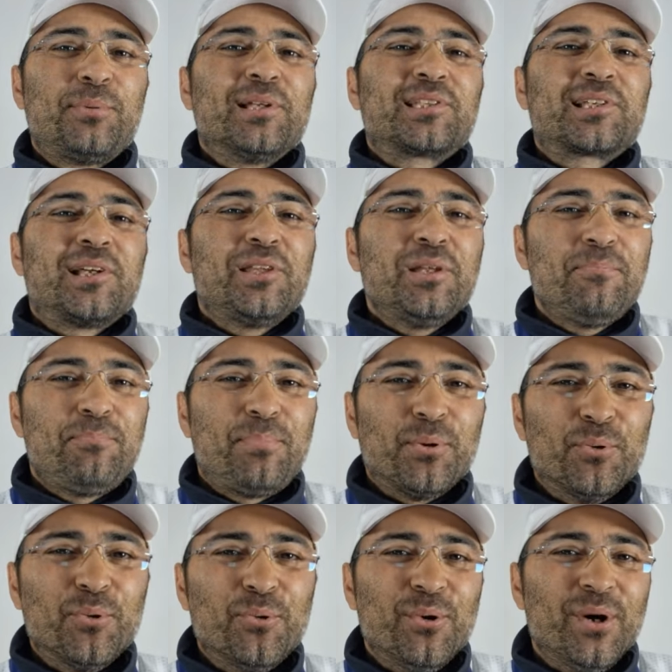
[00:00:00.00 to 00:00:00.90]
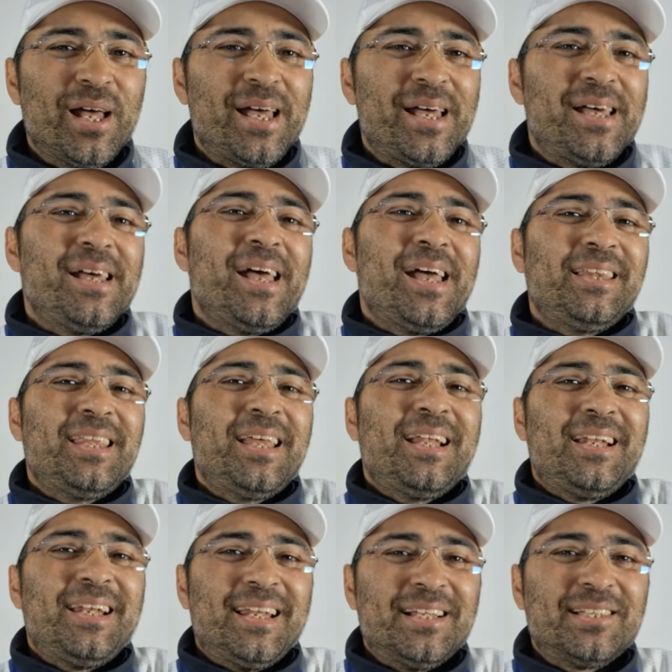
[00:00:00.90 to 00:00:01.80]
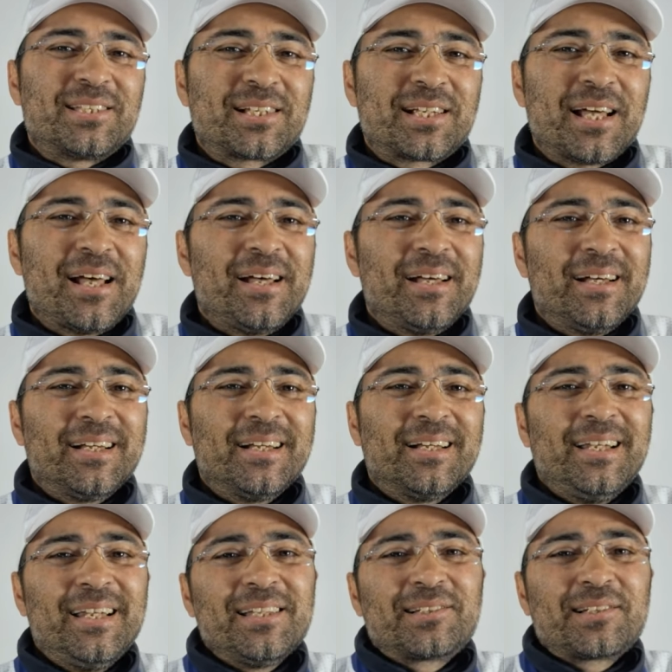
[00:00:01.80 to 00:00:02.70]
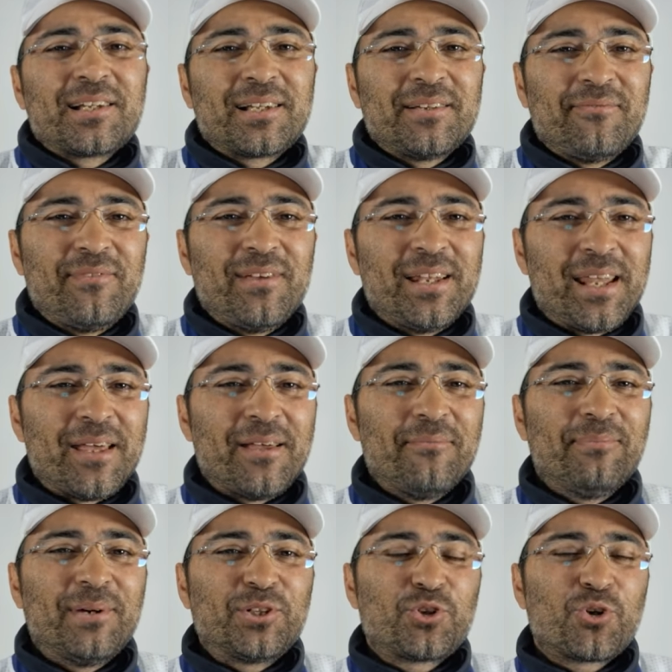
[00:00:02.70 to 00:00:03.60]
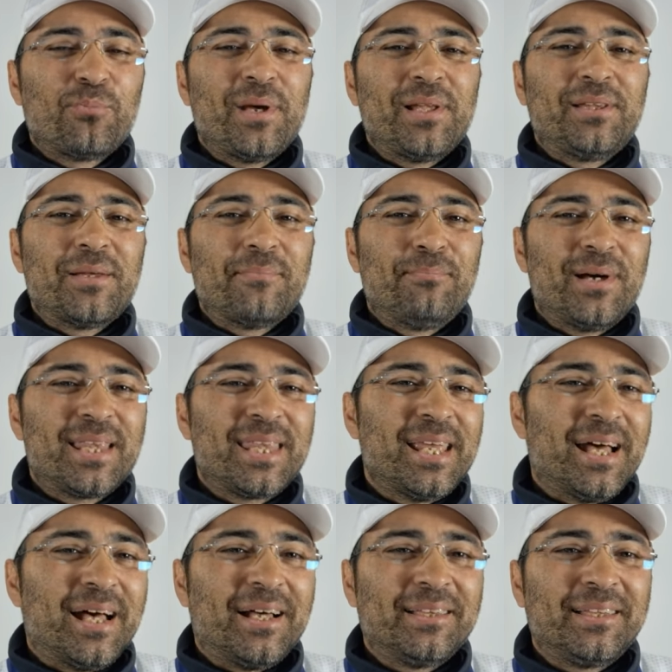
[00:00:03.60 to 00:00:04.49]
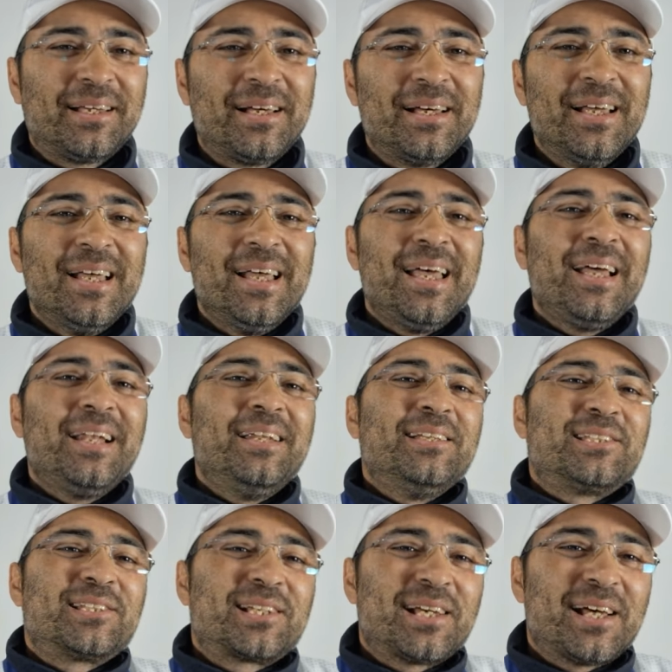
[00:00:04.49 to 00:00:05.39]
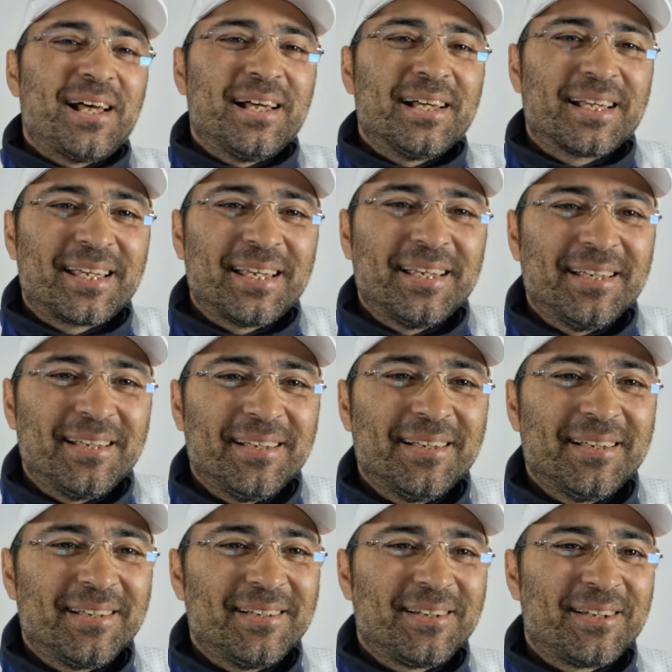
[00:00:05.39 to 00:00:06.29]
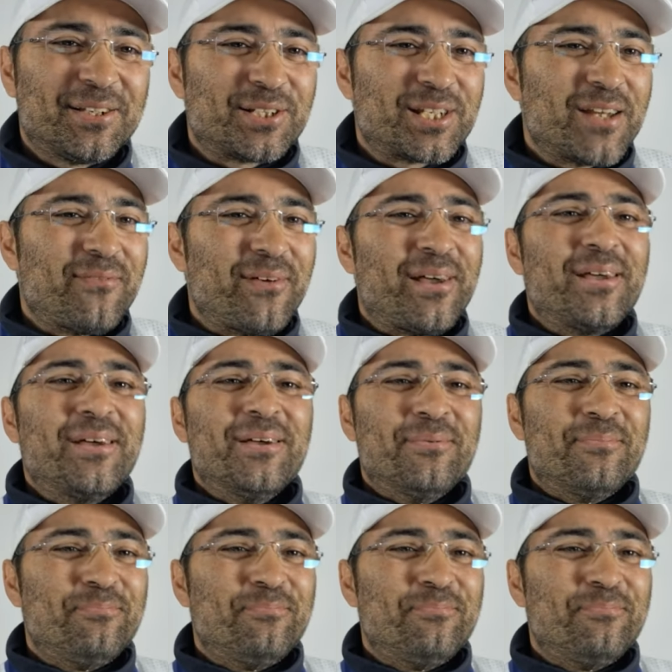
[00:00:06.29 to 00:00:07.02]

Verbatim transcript: ci pesca di più ed è l'esca, l'esca che viene maggiormente bagnata, è l'esca che eh, riceve